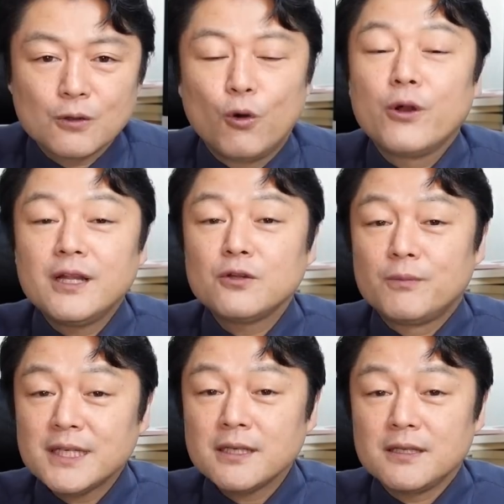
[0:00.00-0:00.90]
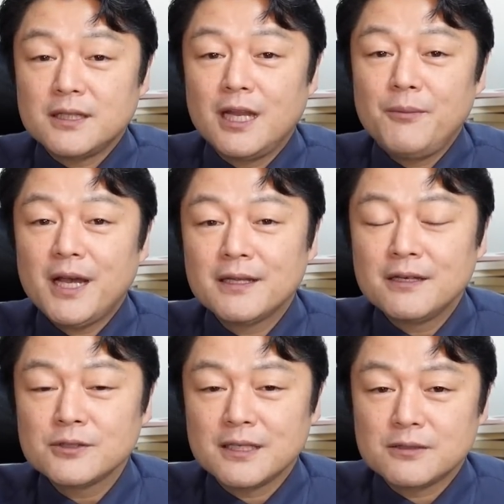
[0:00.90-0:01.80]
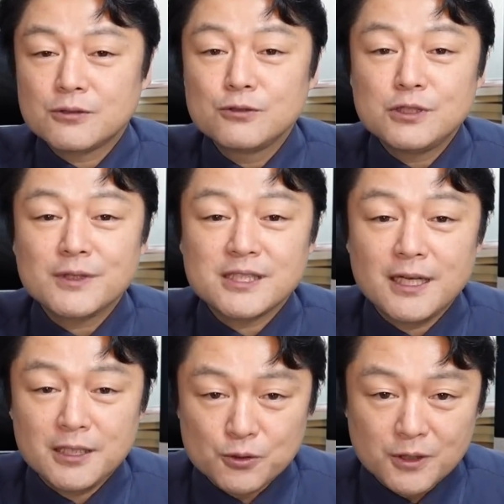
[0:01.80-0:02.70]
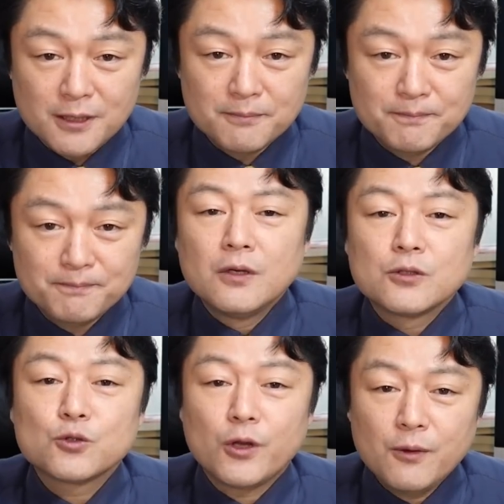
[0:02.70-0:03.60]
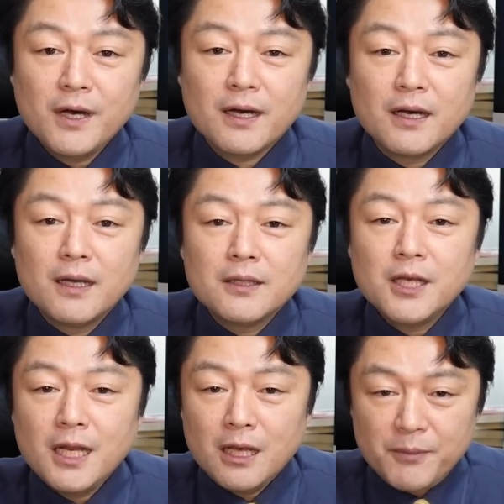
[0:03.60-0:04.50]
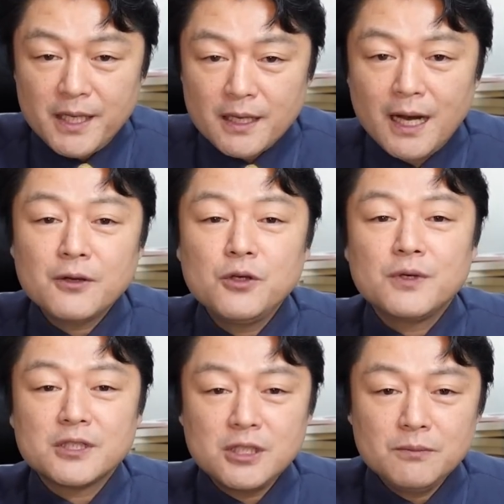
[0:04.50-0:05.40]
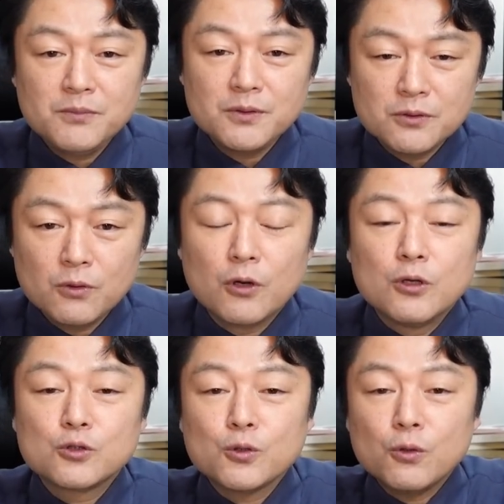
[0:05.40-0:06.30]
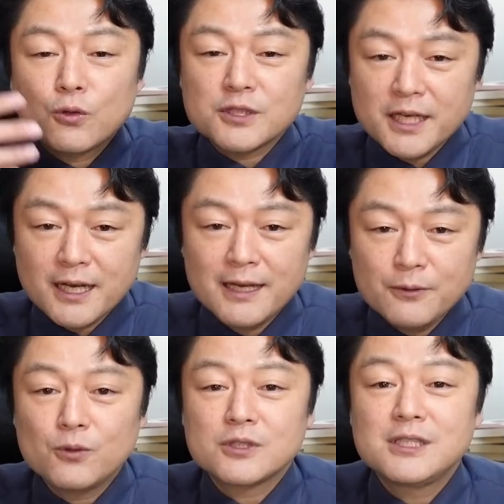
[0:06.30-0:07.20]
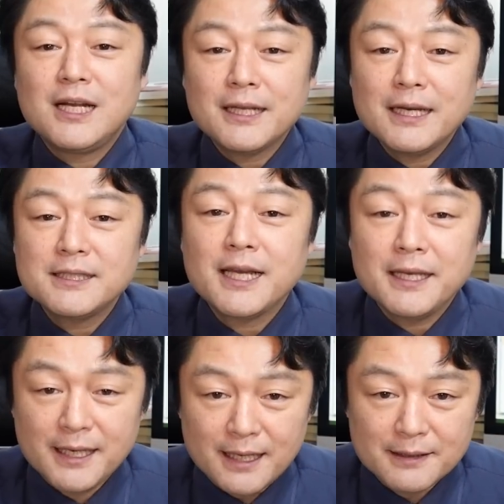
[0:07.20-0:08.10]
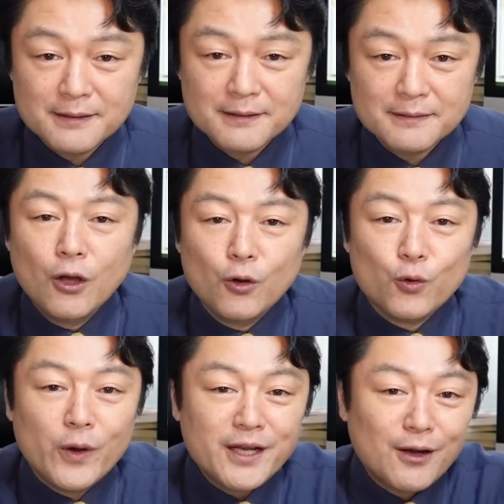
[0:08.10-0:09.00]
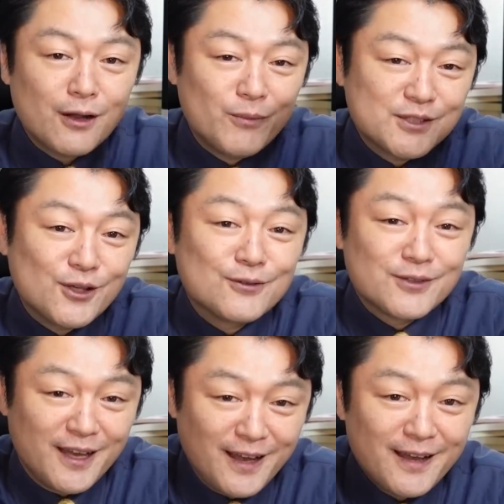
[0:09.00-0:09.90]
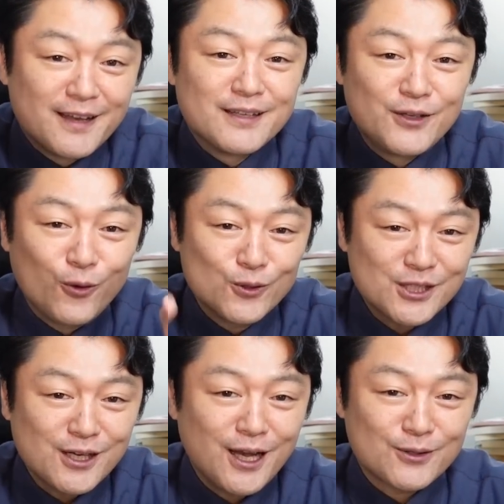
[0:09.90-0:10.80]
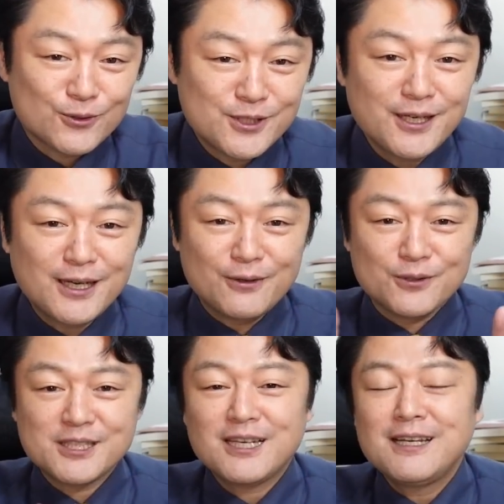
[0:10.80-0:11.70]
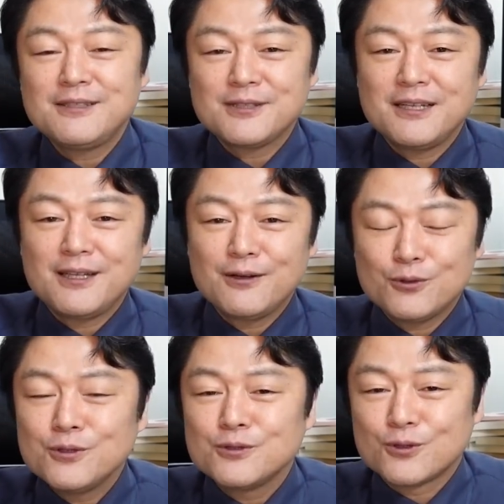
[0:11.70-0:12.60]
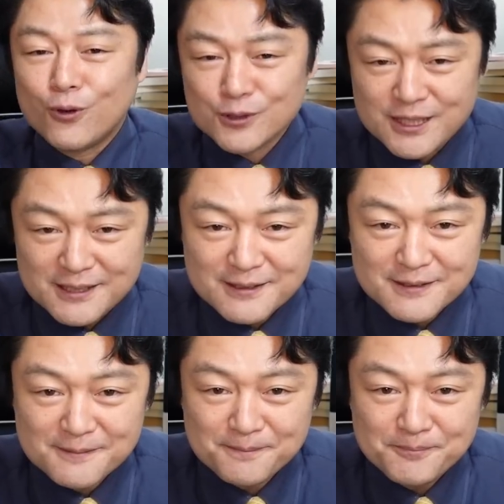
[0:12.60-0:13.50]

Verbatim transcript: これなどまさにテレビアナウンサーに通じはしないでしょうか。それはテレビあるいは新聞の外の世界を知らない社員が上から目線で日本社会と世界を叱りつけているという構図です。